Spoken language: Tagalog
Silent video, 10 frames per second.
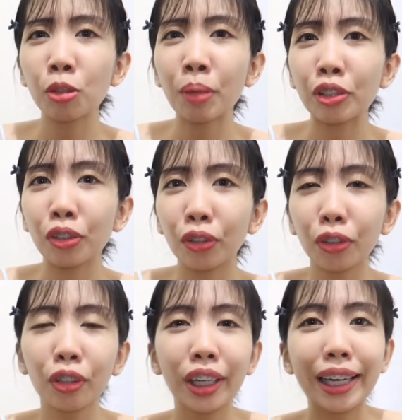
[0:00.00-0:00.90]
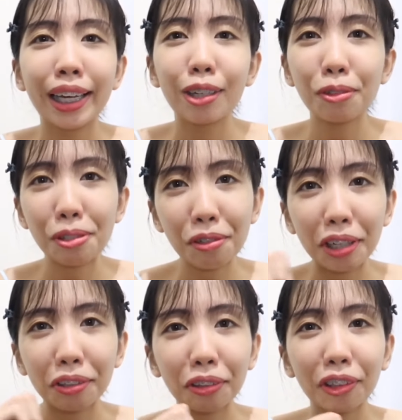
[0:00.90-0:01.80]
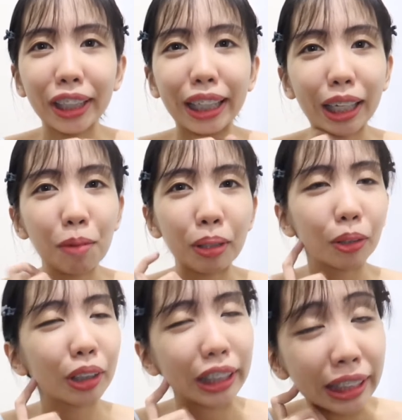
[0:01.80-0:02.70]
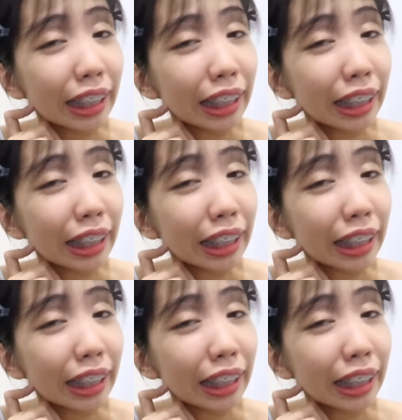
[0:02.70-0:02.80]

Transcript: medyo-medyo uso ngayon to, ginagamit